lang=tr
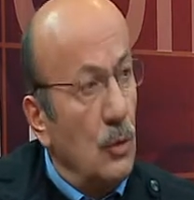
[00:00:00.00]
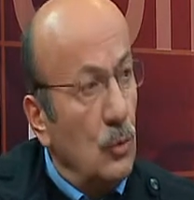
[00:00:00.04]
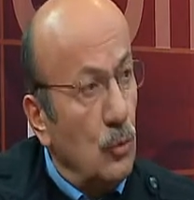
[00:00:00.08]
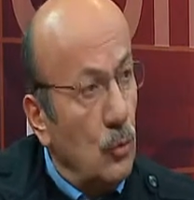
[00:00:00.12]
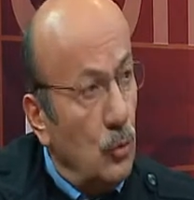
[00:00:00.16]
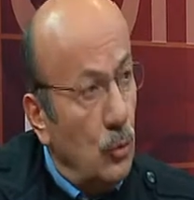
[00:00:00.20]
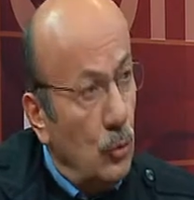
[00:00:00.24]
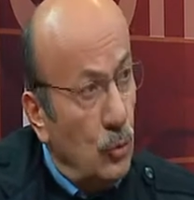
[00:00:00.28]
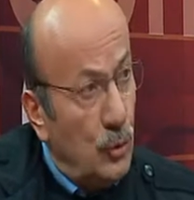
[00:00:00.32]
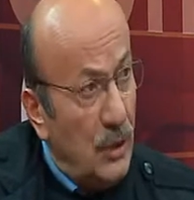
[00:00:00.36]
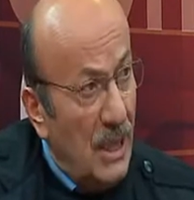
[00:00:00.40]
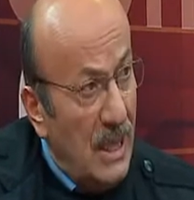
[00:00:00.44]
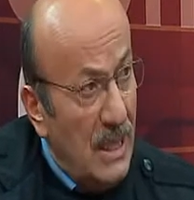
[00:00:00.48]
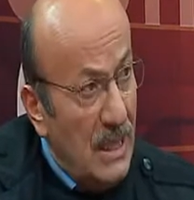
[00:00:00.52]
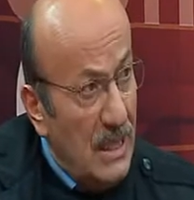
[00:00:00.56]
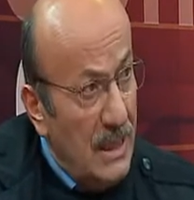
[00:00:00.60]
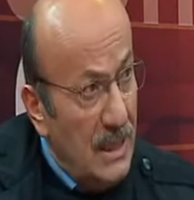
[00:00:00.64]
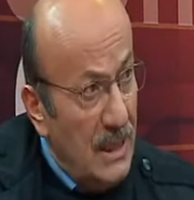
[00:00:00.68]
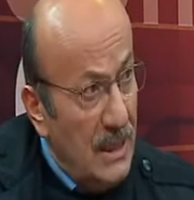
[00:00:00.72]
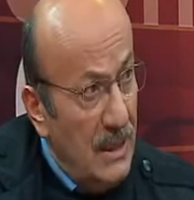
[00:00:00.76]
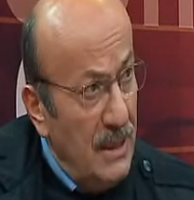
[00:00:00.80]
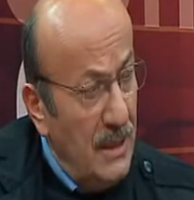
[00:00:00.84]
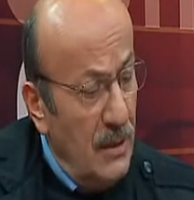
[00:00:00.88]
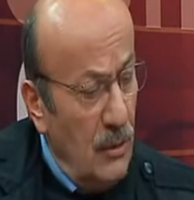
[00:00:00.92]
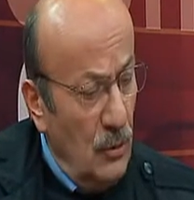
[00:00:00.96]

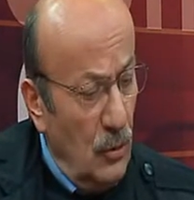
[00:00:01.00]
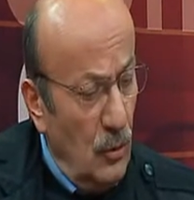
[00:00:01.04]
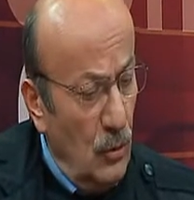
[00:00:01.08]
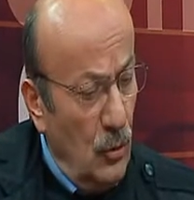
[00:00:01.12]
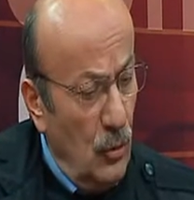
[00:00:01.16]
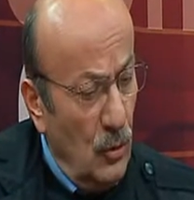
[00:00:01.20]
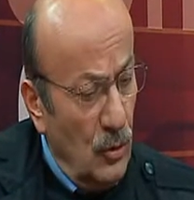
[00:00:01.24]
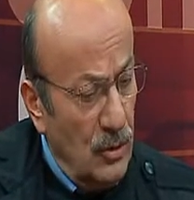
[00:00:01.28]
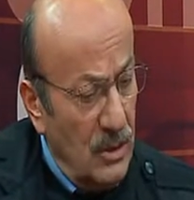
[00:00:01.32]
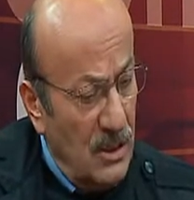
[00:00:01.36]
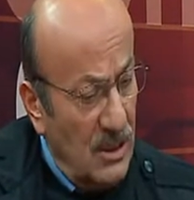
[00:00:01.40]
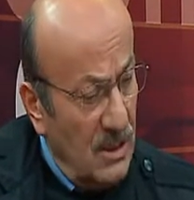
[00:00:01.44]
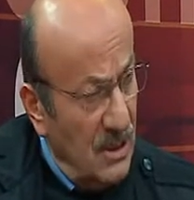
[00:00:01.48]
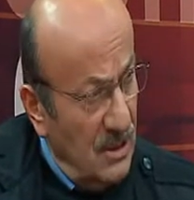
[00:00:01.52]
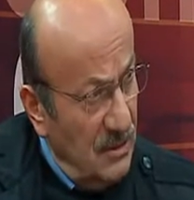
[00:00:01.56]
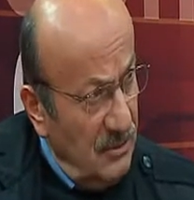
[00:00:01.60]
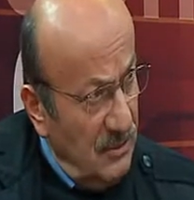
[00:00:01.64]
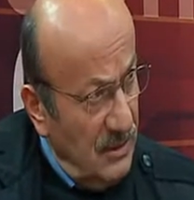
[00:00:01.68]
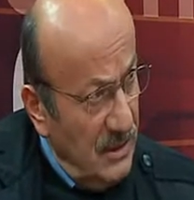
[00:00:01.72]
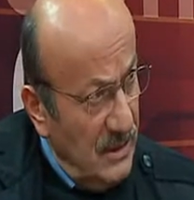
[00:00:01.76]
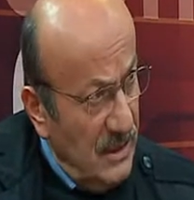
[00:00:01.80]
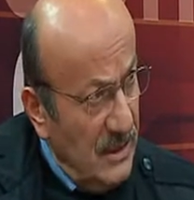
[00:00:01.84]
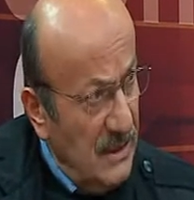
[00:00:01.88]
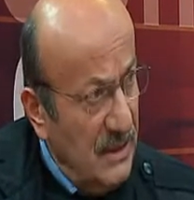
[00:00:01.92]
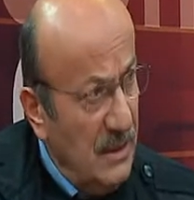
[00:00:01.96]
düzenli o
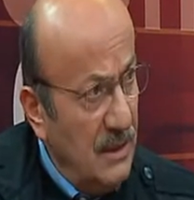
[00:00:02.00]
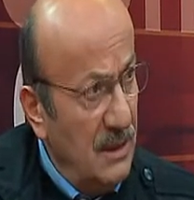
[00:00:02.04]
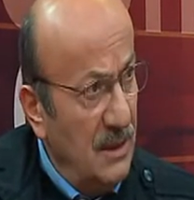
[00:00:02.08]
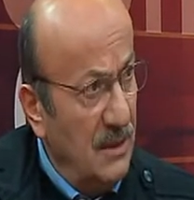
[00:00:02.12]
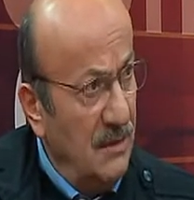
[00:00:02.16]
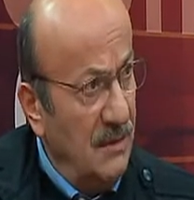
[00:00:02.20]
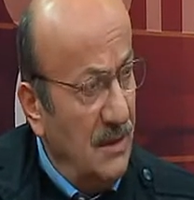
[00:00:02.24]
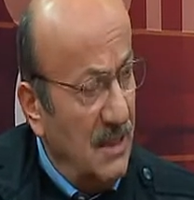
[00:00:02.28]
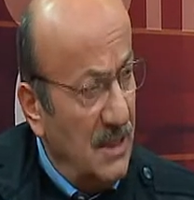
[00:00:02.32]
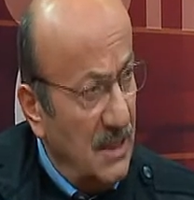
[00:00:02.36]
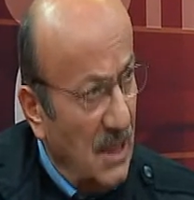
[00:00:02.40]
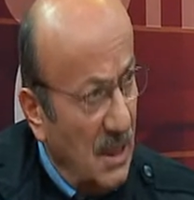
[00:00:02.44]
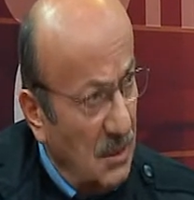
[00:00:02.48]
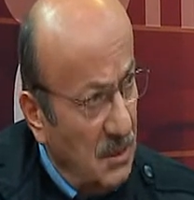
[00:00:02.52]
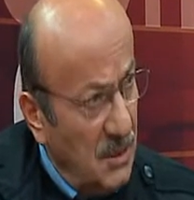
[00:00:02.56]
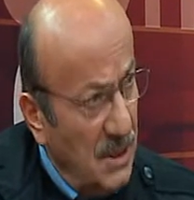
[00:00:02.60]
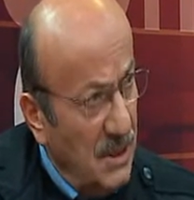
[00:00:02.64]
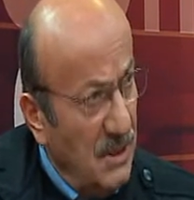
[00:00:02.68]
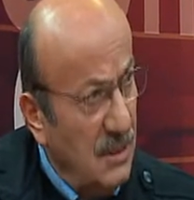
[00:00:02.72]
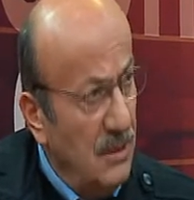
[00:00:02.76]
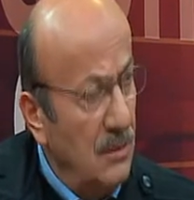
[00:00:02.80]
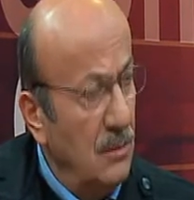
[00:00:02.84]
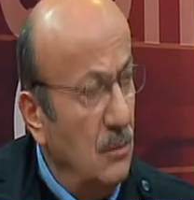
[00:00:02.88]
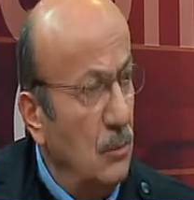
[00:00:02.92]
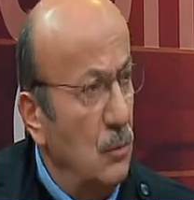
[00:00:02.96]
sıvı
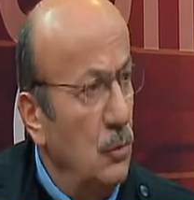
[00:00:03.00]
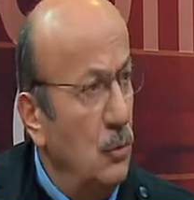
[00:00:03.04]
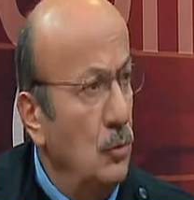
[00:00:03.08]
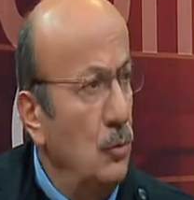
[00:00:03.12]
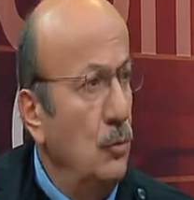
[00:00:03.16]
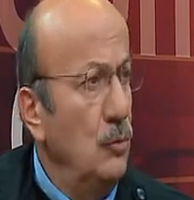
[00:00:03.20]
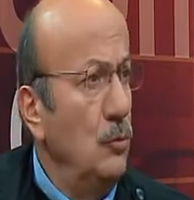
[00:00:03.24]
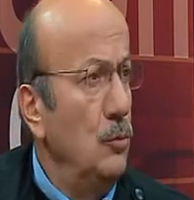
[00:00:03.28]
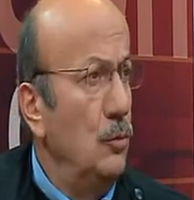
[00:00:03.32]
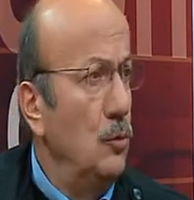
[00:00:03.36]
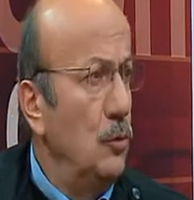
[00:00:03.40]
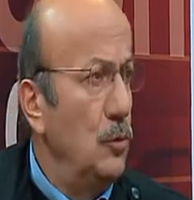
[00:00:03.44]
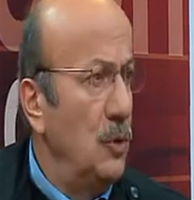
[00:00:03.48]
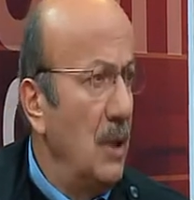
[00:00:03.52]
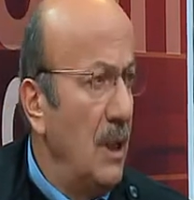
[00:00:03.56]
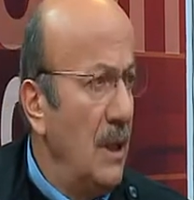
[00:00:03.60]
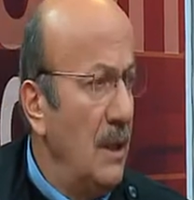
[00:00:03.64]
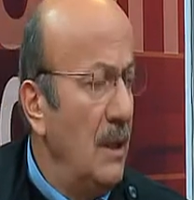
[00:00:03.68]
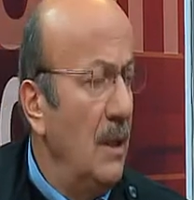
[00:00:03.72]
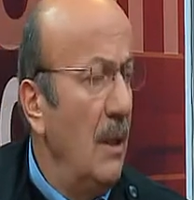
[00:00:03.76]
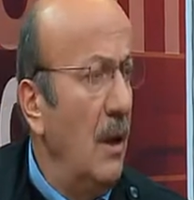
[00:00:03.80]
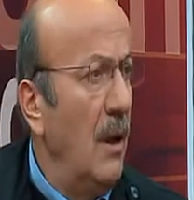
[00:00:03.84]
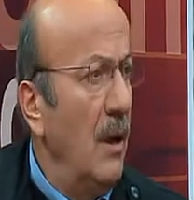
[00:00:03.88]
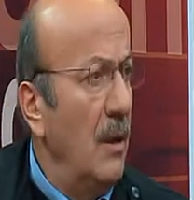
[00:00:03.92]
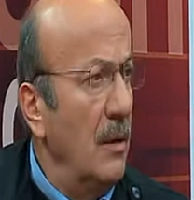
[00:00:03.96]
vitamin bunun
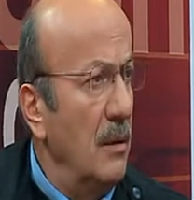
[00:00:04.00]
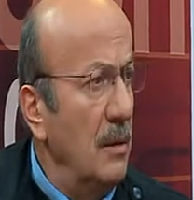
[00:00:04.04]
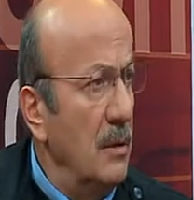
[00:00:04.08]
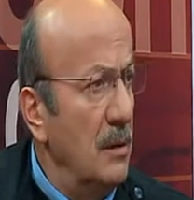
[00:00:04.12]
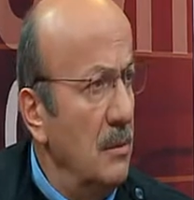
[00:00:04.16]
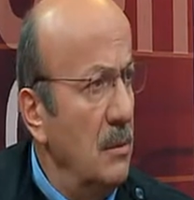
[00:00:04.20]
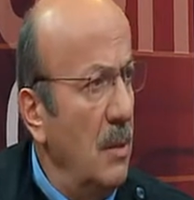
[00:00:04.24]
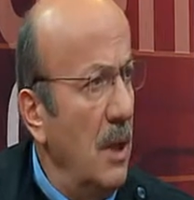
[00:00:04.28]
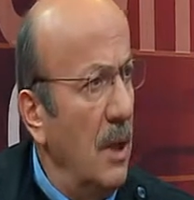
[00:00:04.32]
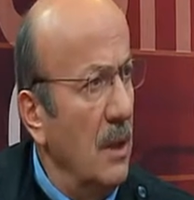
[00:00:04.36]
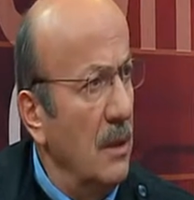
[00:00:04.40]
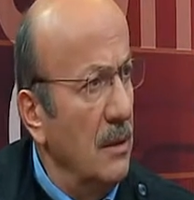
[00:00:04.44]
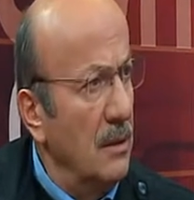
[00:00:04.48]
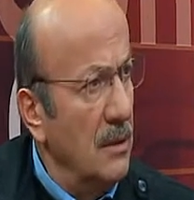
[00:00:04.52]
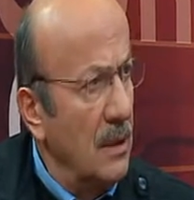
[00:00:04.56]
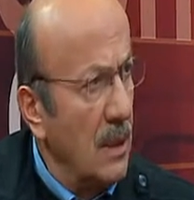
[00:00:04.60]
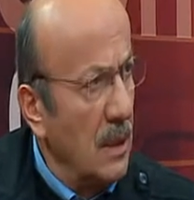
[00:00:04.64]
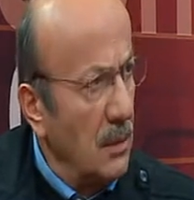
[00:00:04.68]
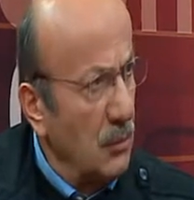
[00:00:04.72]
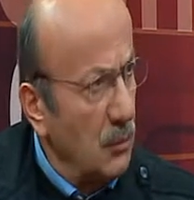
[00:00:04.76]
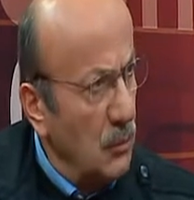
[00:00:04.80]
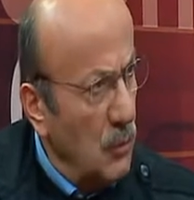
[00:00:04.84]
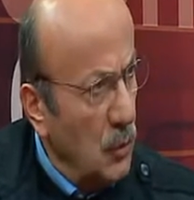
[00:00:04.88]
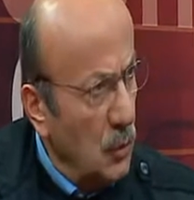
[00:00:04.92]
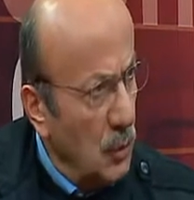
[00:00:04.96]
düzenli alınıp
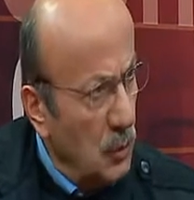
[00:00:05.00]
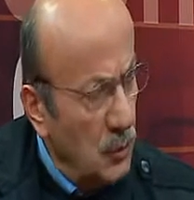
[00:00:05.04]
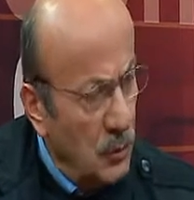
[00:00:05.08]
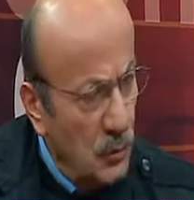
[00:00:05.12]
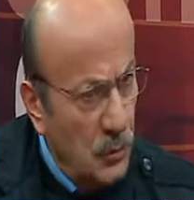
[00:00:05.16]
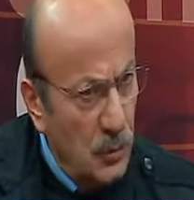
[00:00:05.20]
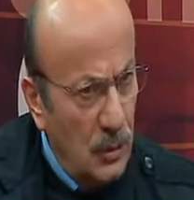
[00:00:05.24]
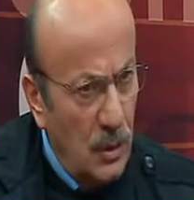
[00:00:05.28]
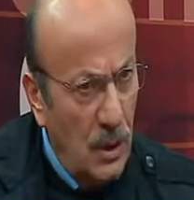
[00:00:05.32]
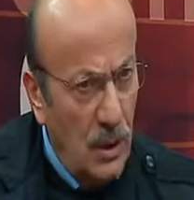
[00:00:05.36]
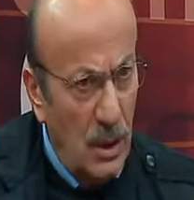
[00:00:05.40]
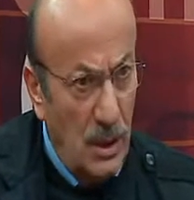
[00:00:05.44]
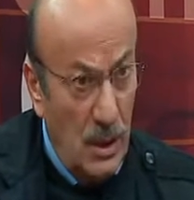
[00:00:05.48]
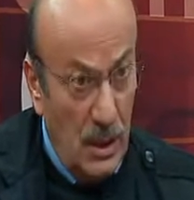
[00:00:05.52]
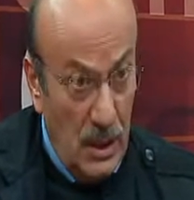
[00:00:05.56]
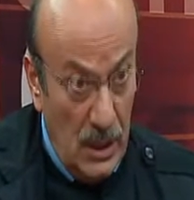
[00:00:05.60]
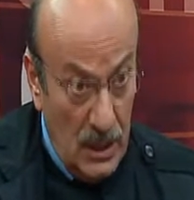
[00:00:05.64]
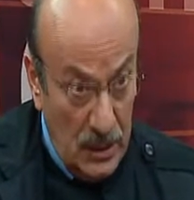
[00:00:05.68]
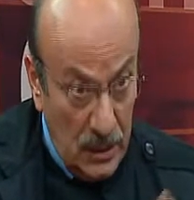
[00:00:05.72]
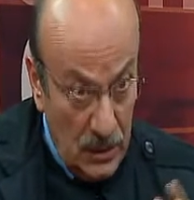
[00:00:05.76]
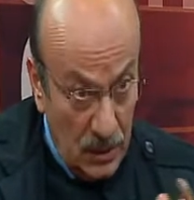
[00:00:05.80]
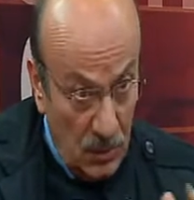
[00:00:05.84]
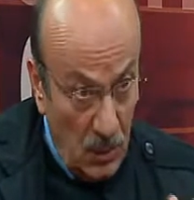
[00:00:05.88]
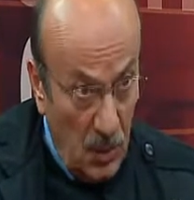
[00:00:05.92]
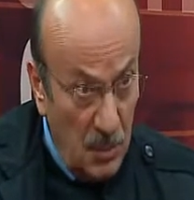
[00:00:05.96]
alınamıyorsuna,
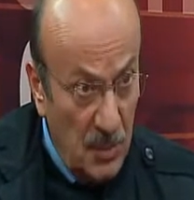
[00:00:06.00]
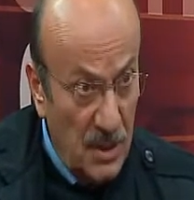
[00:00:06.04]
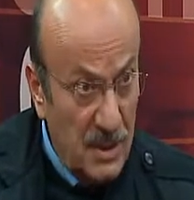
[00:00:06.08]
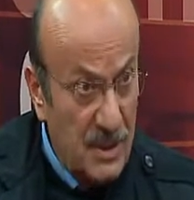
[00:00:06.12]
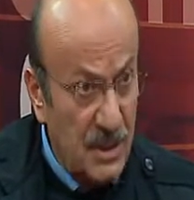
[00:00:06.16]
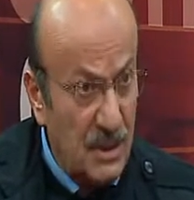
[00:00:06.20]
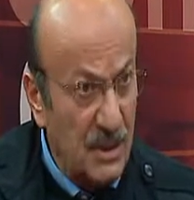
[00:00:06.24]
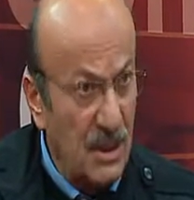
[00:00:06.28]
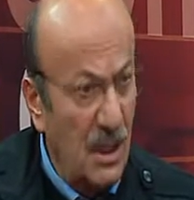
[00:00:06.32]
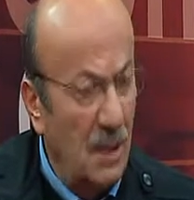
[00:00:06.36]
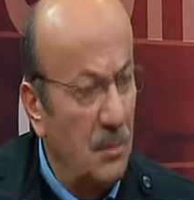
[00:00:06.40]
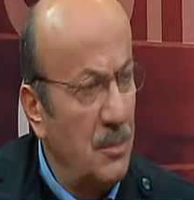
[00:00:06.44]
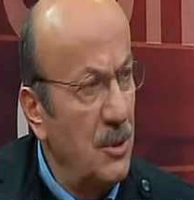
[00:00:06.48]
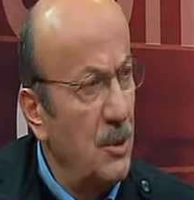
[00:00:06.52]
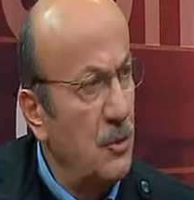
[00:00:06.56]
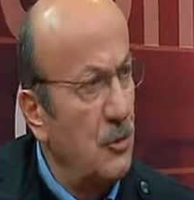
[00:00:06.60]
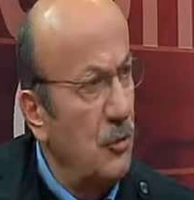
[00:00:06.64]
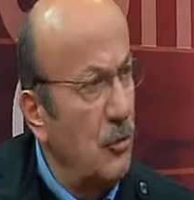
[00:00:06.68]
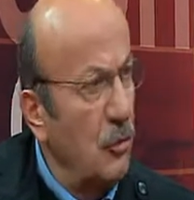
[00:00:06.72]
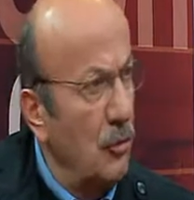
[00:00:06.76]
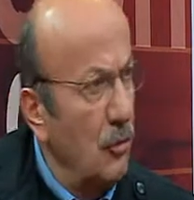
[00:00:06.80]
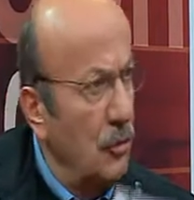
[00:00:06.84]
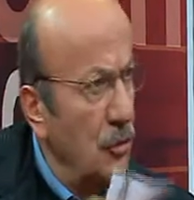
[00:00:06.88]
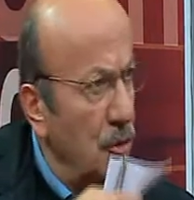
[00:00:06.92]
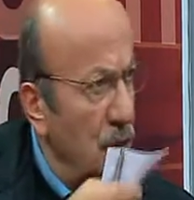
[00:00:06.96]
alınmamasına,
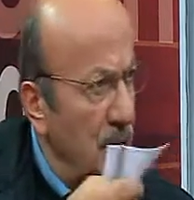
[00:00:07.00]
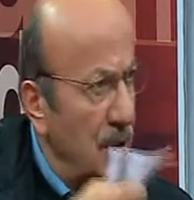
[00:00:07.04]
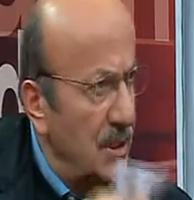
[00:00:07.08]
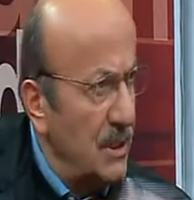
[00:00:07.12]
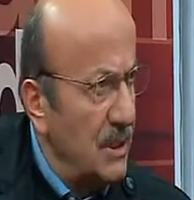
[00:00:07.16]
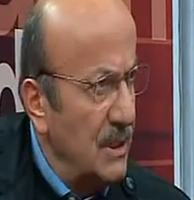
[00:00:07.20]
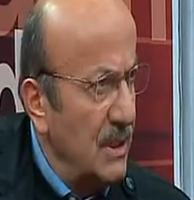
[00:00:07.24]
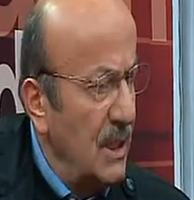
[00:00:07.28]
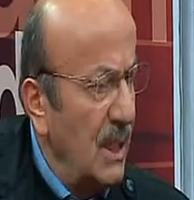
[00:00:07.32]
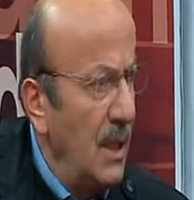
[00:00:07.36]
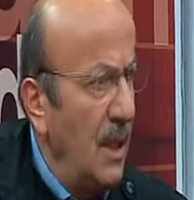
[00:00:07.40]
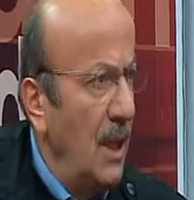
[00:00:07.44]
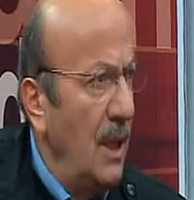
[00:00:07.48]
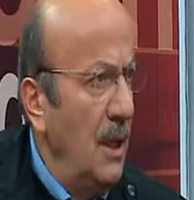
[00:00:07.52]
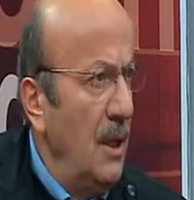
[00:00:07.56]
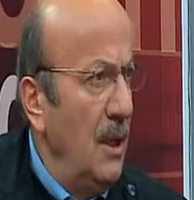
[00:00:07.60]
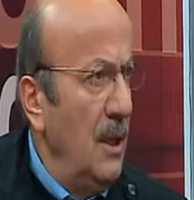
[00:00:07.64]
psikolojisine